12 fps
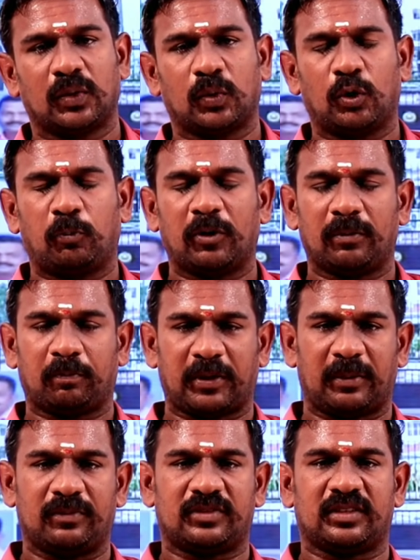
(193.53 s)
குரூப் ஒன்
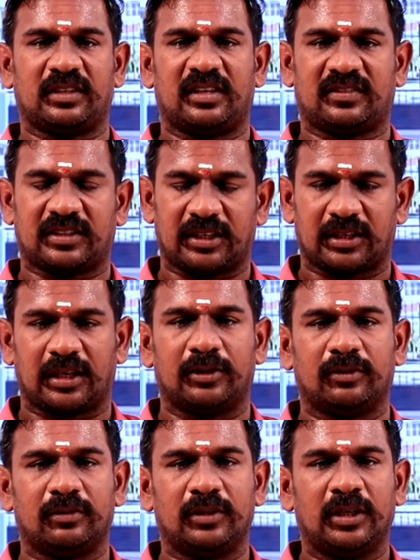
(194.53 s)
ப்ரீம்ஸ்
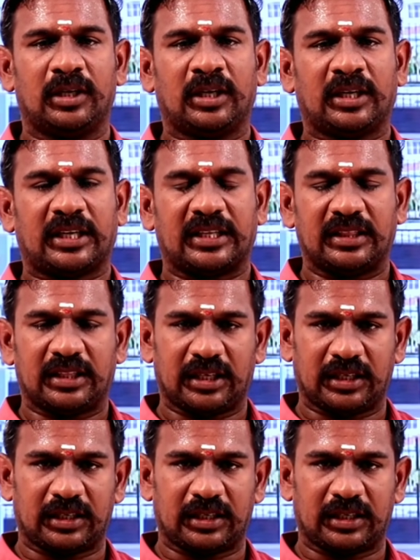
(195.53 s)
ரிசல்ட்லேயும் இந்த